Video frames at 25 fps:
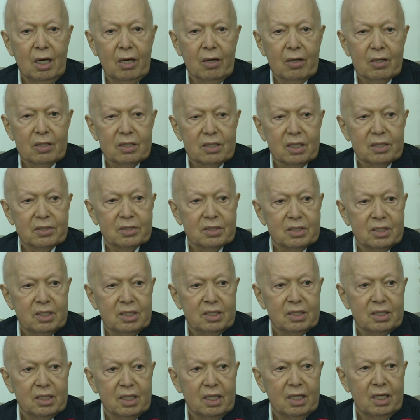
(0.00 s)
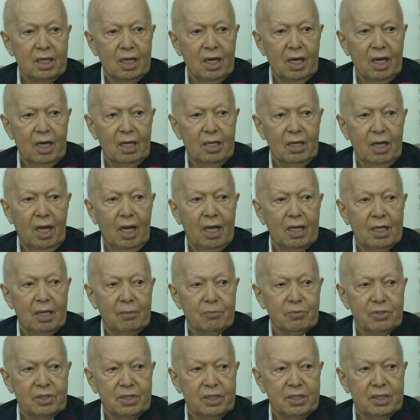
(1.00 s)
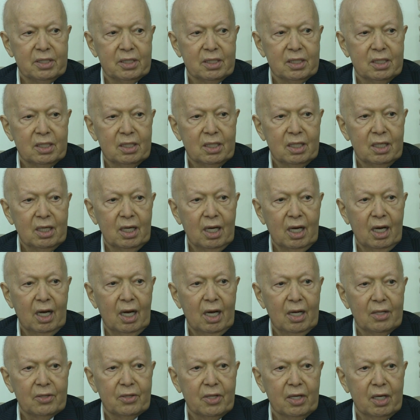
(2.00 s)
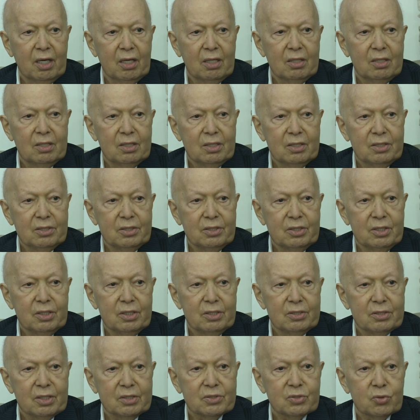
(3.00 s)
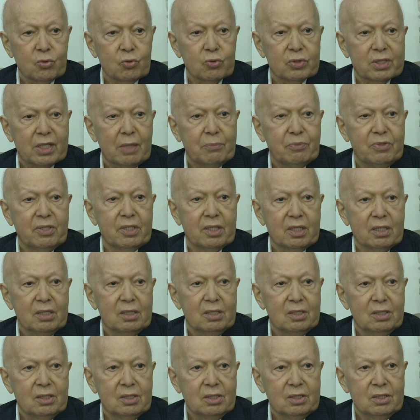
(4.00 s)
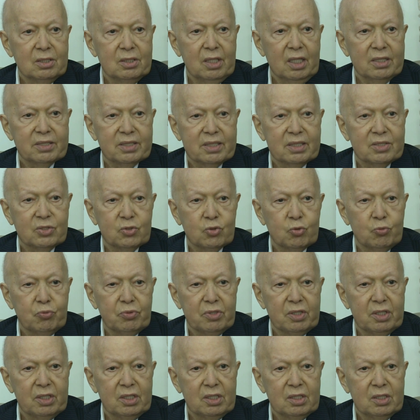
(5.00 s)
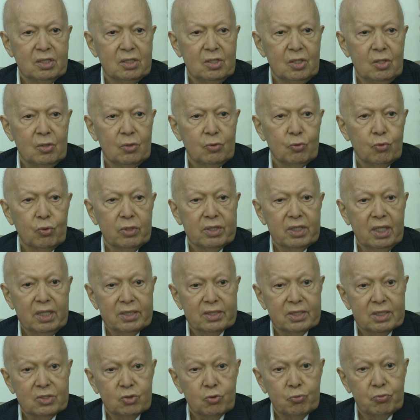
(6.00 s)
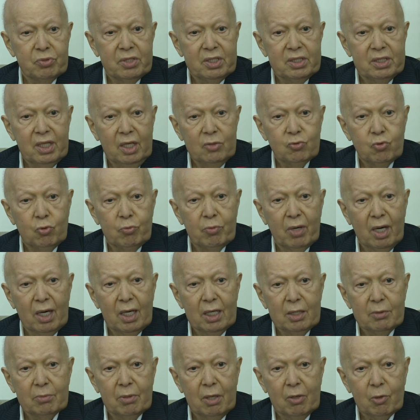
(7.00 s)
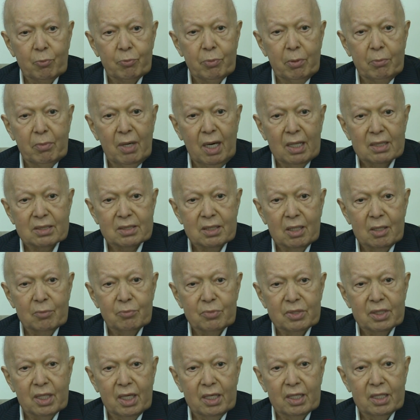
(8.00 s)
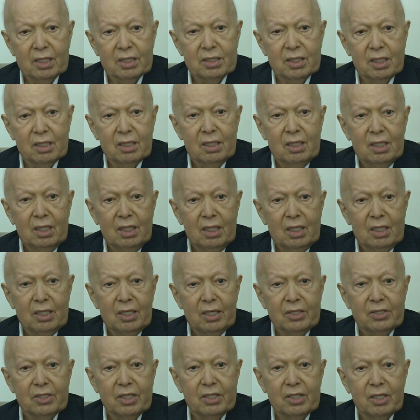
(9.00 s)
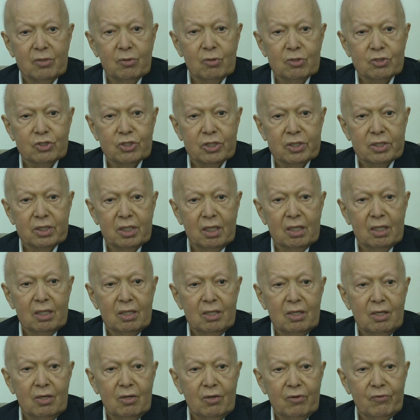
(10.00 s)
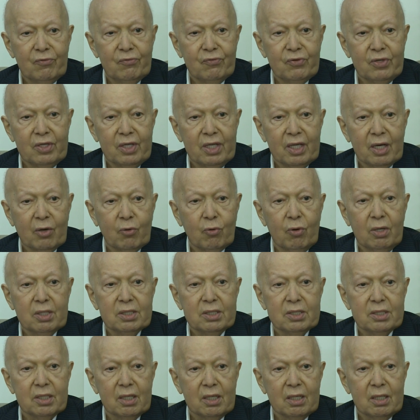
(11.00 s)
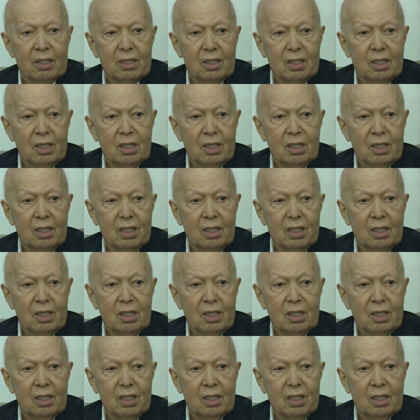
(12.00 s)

الرياضيين العالميين هذا نصر كبير نعتز به ونعتز به نحن المغاربة ربما أكثر من غيرنا لأننا وجدنا في إخواننا